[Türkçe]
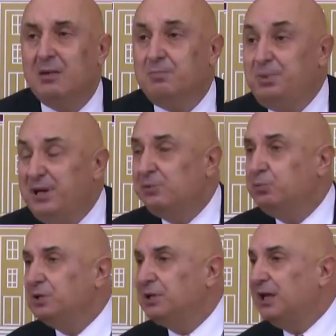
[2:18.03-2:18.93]
biz
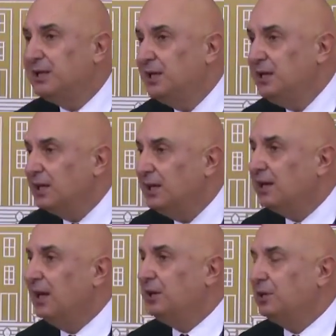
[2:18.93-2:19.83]
bunu kesinlikle
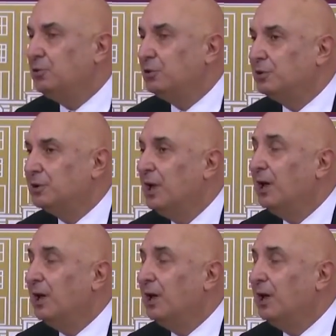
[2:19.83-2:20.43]
reddediyoruz.